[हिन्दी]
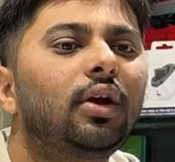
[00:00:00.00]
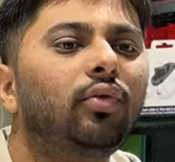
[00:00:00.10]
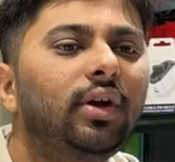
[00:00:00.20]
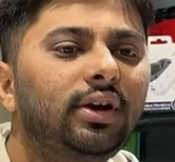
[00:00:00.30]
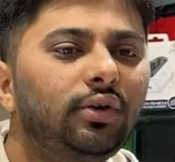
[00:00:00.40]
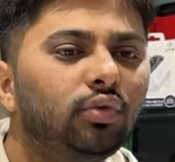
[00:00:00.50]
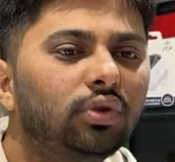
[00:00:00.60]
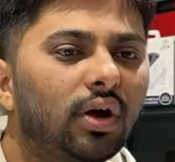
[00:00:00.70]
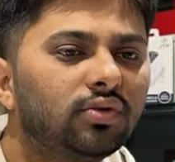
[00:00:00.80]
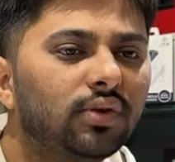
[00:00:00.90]
ट्वेंटी टू
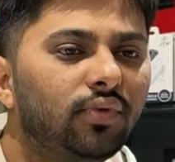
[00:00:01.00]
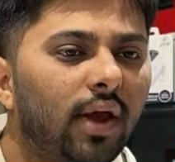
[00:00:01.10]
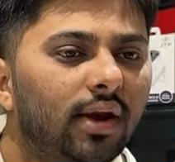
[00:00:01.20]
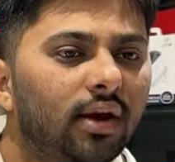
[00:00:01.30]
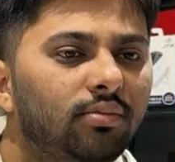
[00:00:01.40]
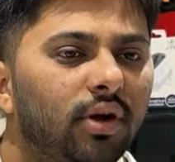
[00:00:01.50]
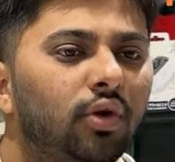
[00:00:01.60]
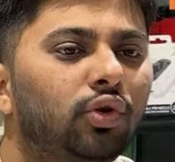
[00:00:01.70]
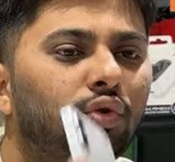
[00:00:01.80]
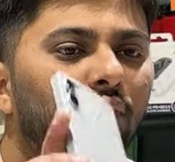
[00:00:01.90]
थाउजेंड फाइव हंड्रेड में
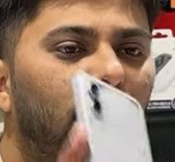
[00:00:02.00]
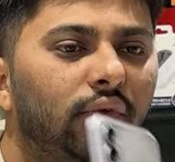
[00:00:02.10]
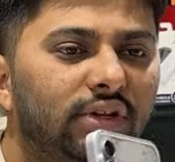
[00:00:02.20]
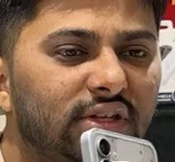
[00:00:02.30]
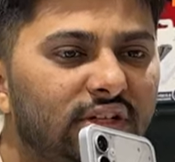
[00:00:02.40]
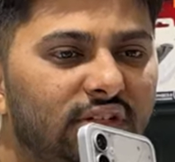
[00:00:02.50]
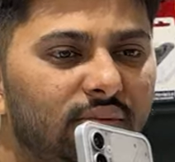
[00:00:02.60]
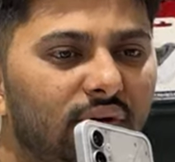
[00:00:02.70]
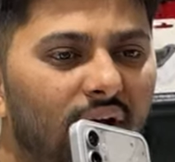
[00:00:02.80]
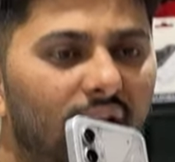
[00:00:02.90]
और टू फिफ्टी सिक्स
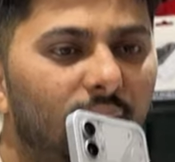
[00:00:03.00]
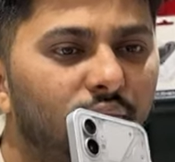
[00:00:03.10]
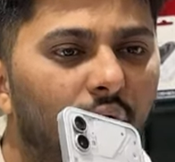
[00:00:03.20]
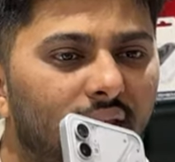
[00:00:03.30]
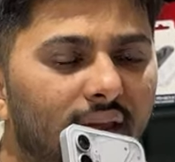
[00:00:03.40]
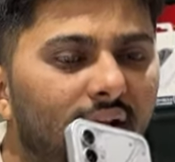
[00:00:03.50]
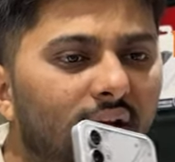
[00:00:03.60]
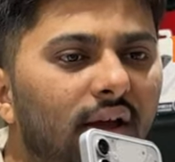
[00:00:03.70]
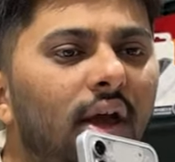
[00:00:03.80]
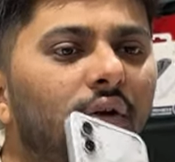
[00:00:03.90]
जीबी वाला आपको आ
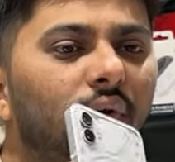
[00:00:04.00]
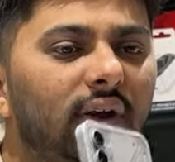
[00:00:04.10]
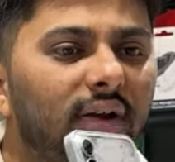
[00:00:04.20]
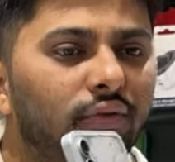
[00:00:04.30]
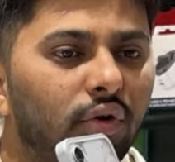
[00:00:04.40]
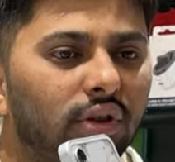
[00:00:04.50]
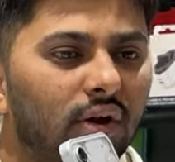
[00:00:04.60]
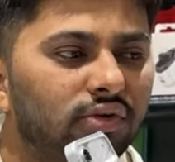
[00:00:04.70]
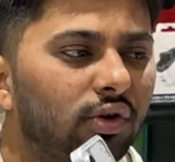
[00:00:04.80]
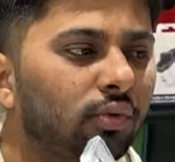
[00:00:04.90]
जाएगा ट्वेंटी फोर
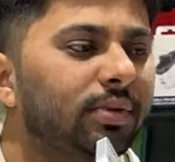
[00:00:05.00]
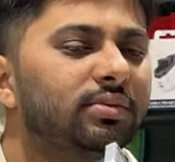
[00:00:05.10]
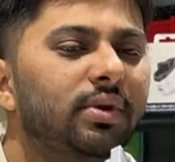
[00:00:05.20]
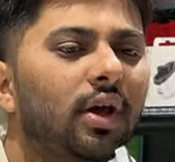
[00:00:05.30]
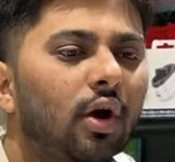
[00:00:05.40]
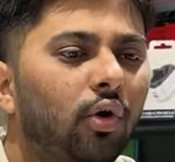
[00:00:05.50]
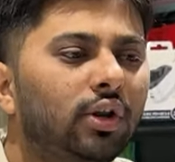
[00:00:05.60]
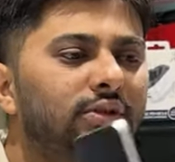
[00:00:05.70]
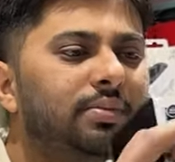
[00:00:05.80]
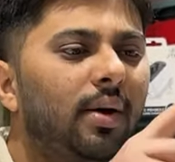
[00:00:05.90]
थाउजेंड रुपीज पे और
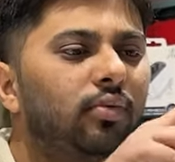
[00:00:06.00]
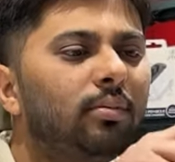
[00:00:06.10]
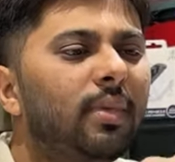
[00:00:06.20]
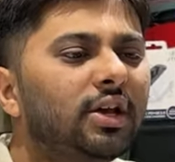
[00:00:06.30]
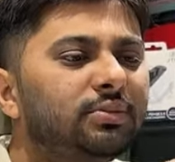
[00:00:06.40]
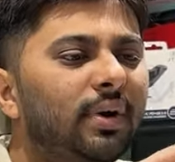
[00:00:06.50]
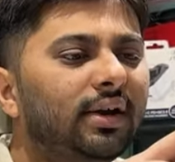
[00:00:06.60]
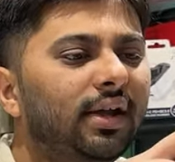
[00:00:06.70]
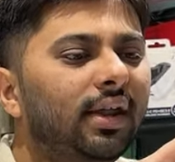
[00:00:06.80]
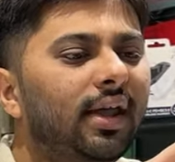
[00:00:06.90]
इस आपको बेस्ट
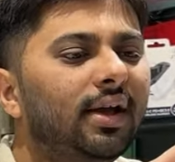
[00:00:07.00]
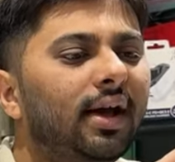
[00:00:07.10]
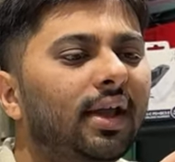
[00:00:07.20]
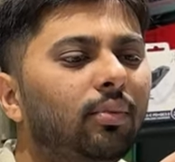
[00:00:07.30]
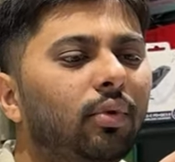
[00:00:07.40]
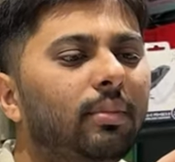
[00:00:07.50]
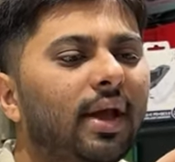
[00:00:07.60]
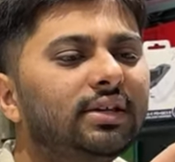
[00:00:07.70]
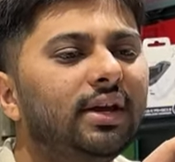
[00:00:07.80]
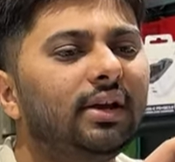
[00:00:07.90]
पार्ट ये रहेगा कि आपको
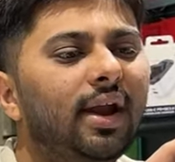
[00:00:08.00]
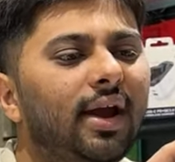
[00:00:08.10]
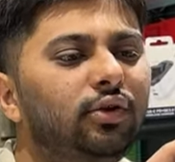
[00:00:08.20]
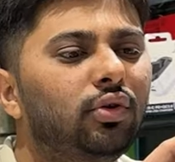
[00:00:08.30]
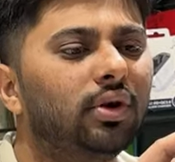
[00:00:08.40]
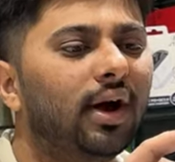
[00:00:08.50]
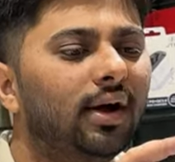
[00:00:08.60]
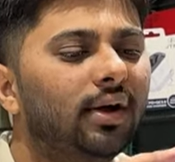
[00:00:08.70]
बैक साइड लाइट होगा